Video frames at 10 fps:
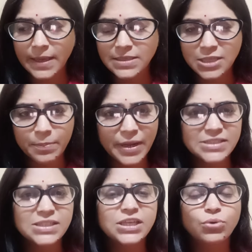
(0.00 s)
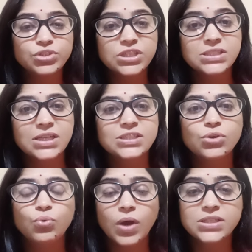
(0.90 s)
सरप्राइजिंग या कुछ इस तरह से
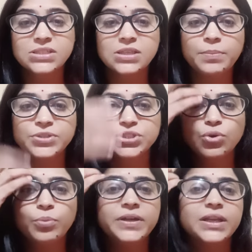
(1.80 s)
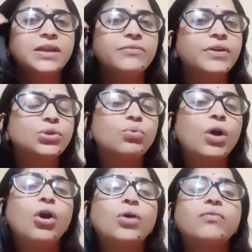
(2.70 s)
हुआ जिससे पेशेंट को मेंटली अफेक्ट हुआ
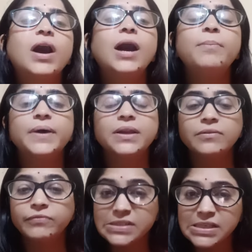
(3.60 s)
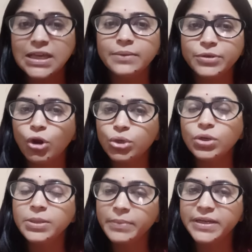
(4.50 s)
और वहाँ पर फिजिकली भी नॉट
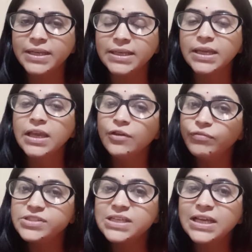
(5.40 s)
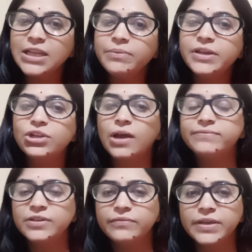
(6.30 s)
ओनली मेंटली फिजिकली भी
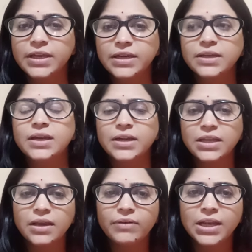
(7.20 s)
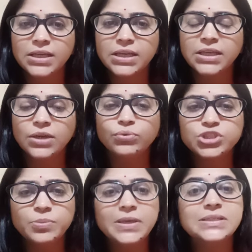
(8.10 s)
ड्राफ्ट अवेयर या ठंडी हवा लग गई
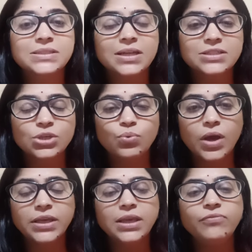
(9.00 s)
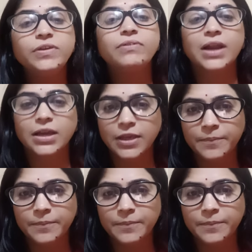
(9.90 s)
कुछ भी इस तरह से हुआ कि फीवर आ गया